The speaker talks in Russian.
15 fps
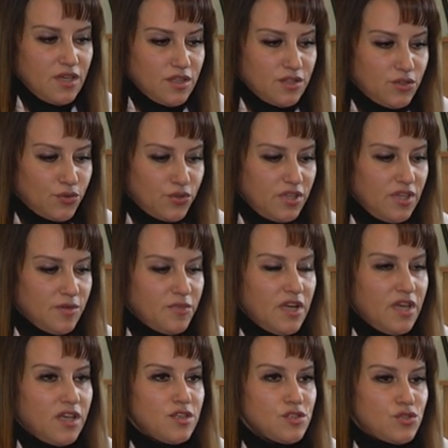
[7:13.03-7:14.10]
другим
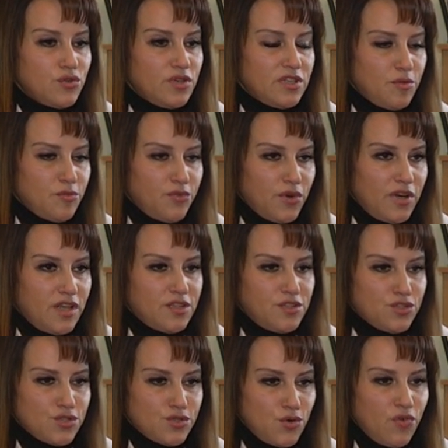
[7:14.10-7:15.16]
инсулином более
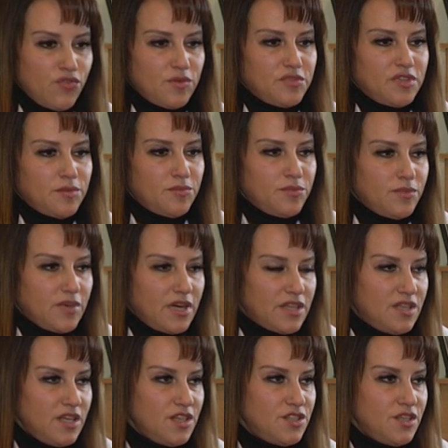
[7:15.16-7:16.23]
дешевым, там
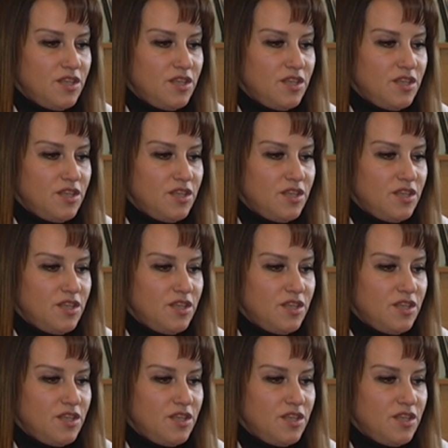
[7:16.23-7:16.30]
отеч...